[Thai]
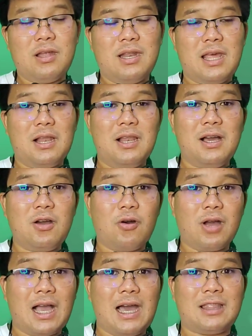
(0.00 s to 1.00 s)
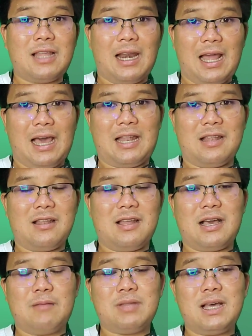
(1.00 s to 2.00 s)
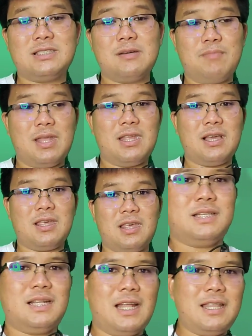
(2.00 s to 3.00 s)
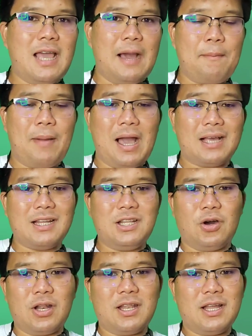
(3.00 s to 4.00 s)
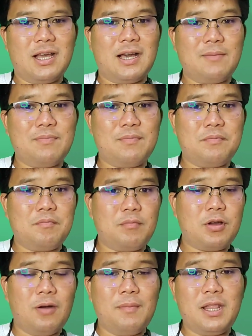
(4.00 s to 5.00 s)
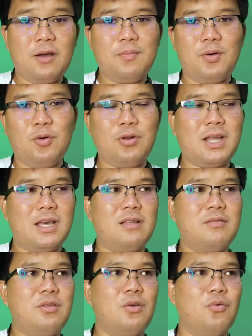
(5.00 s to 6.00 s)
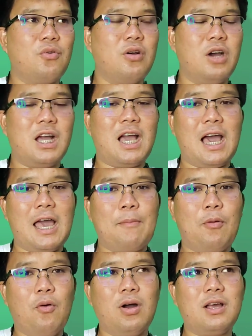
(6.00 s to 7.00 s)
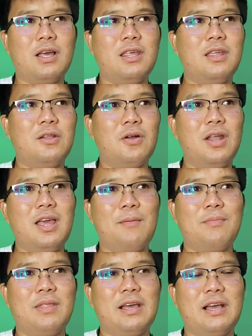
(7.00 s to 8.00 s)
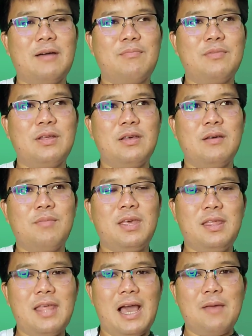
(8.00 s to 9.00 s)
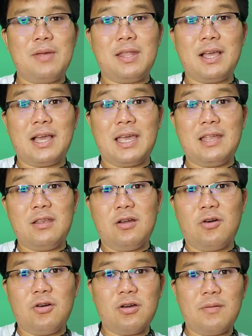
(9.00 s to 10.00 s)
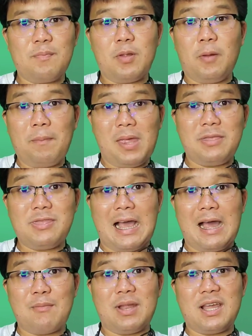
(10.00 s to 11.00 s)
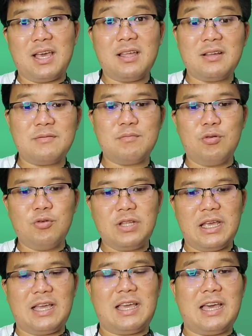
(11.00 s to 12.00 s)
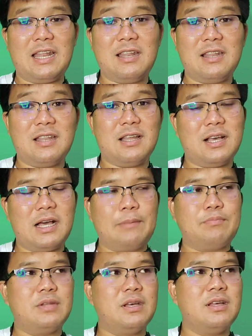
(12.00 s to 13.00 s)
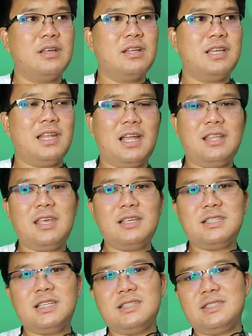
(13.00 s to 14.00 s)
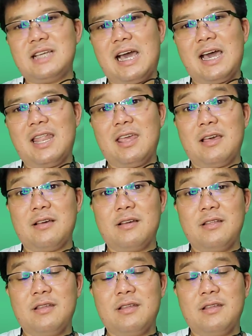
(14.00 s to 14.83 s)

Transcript: ในเรื่องของการตลาดนะครับน่าจะเป็นอย่างนี้ฉะนั้นอย่าง Polkadot นะครับก็ไม่ต้องพูดนะอยู่เครือข่ายพ่วงกับอีเธอเรียมนะครับพี่ใหญ่เป็นยังไงน้องก็ต้องเป็นตามอ่ะนะพูดอย่างนั้นนะครับฉะนั้นยิ่งชินจาเนี่ย